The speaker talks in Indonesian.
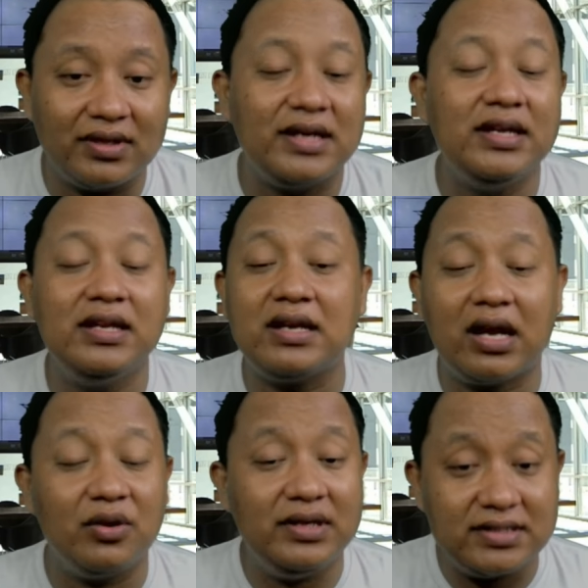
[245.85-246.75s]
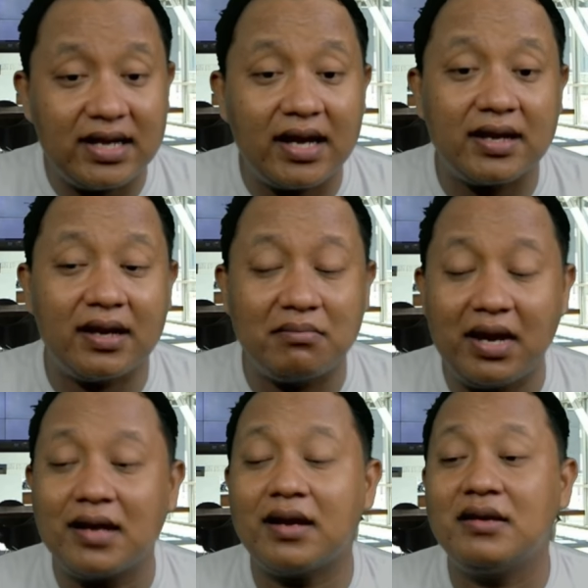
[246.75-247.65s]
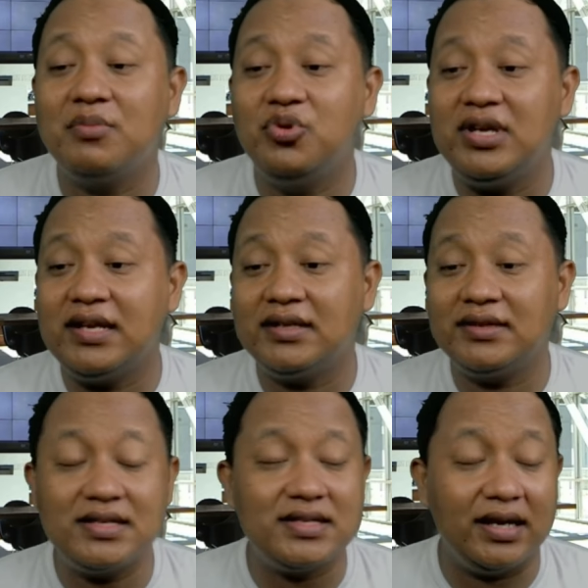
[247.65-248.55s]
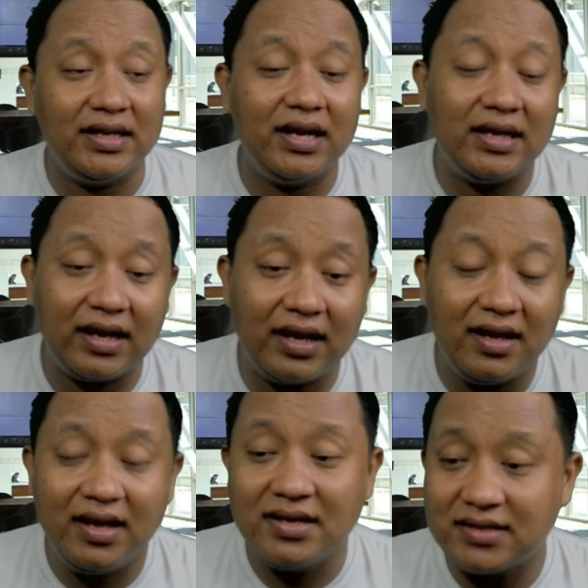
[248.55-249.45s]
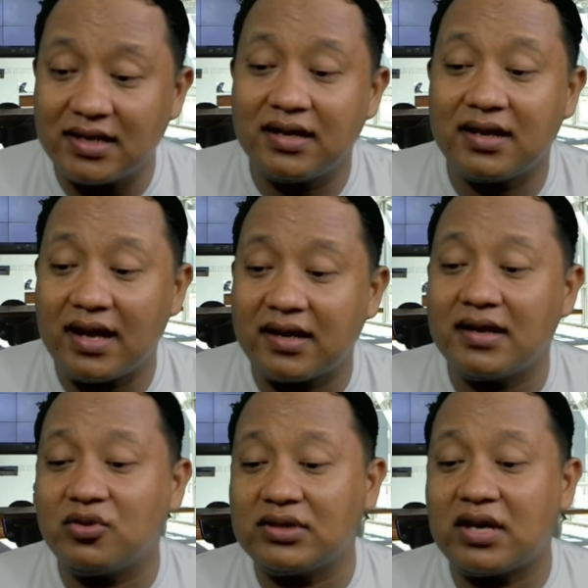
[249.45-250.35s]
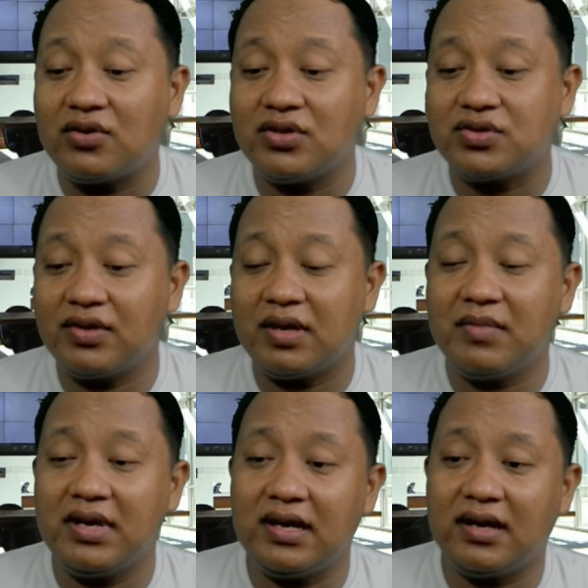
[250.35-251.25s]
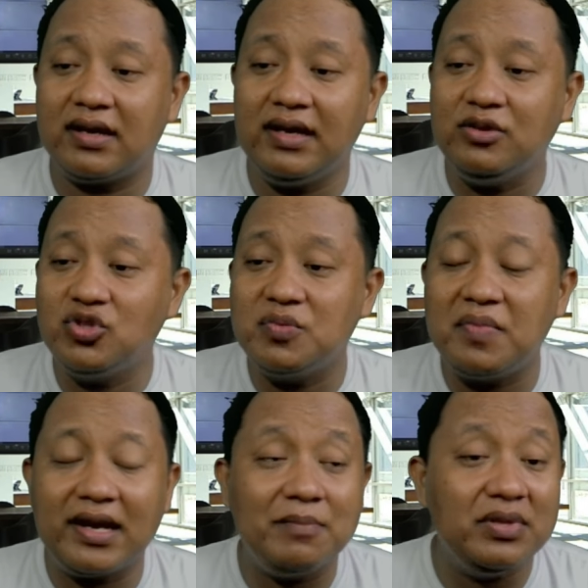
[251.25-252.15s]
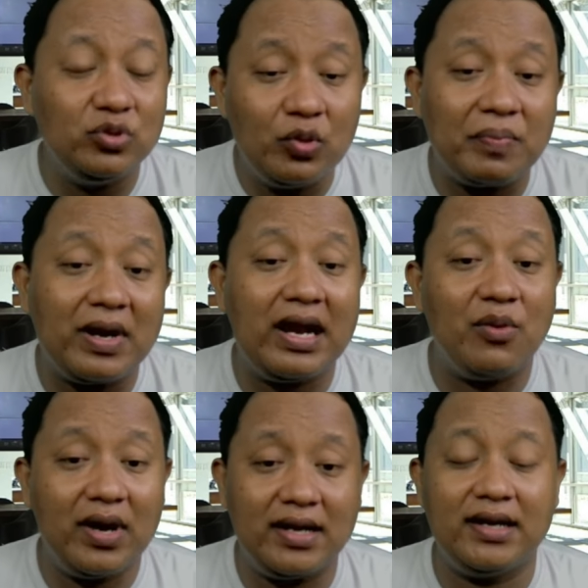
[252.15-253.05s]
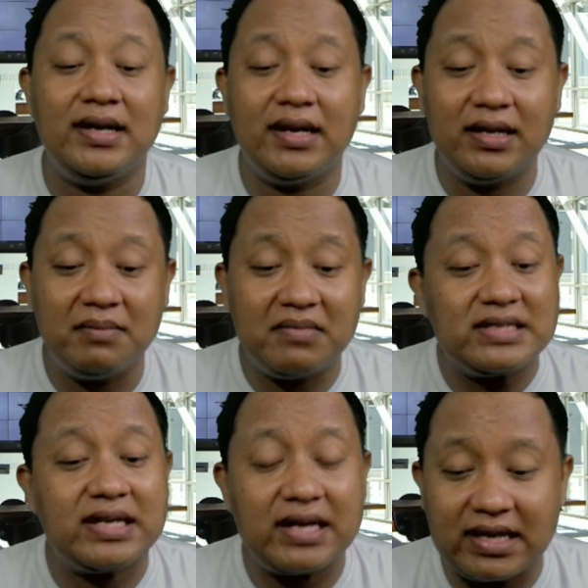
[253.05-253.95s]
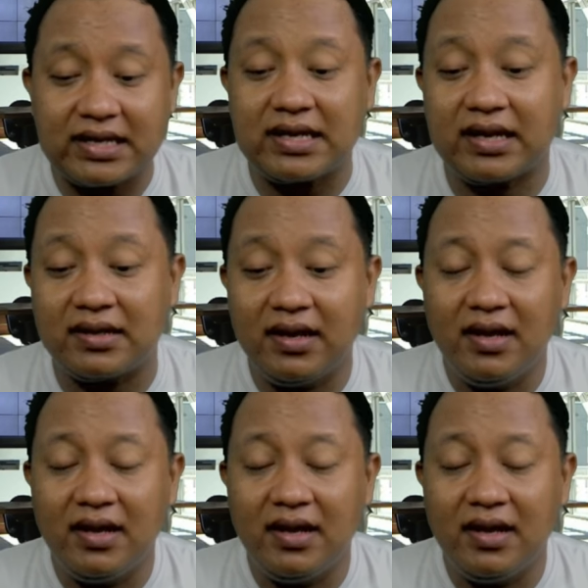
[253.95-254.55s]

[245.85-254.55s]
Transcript: Dan ini kalau disahkan, maka kemudian yang terjadi adalah saya kira akan kotak kosong yang menang. Itu sebagai bentuk perlawanan dari masyarakat.